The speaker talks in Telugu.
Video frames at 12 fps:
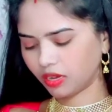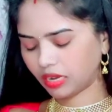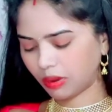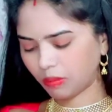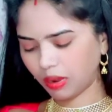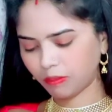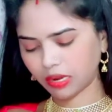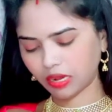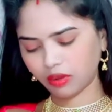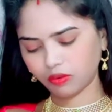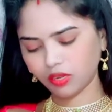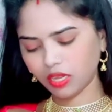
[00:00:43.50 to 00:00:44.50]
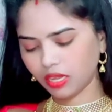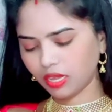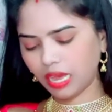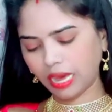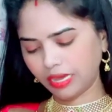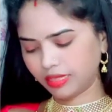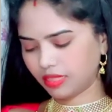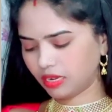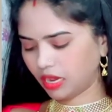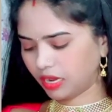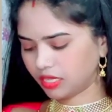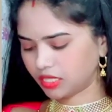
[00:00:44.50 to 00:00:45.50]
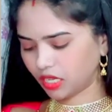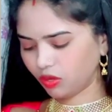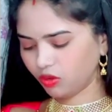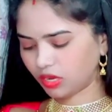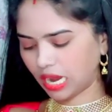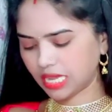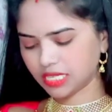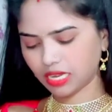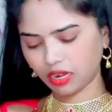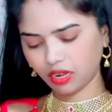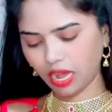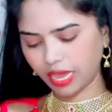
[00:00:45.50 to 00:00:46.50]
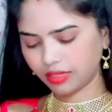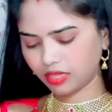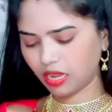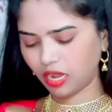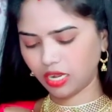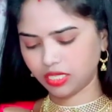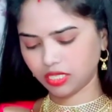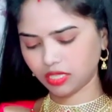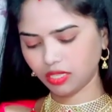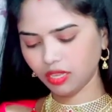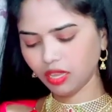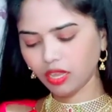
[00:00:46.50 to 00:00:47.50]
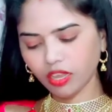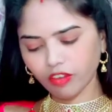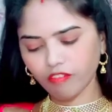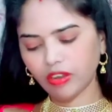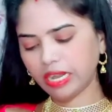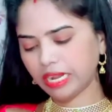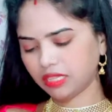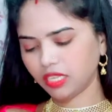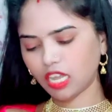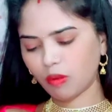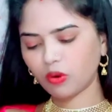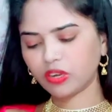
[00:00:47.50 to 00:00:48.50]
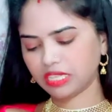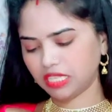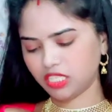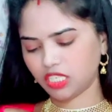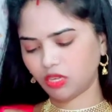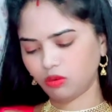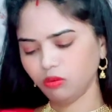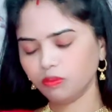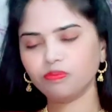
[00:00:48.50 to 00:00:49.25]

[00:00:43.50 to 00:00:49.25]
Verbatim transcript: రమా అమ్మ గారు ఐదు దినార్లు ఇచ్చారు రాజీ అక్క ఐదు దినార్లు ఇచ్చింది వీళ్ళైతే ఈ అమౌంట్ అయితే ఇచ్చారు